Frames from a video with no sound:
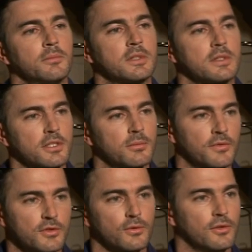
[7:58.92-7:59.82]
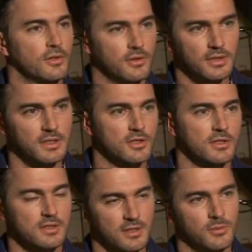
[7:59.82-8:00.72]
między sobą w studio jakiś
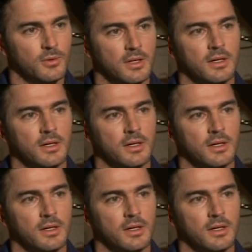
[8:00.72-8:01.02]
czas temu,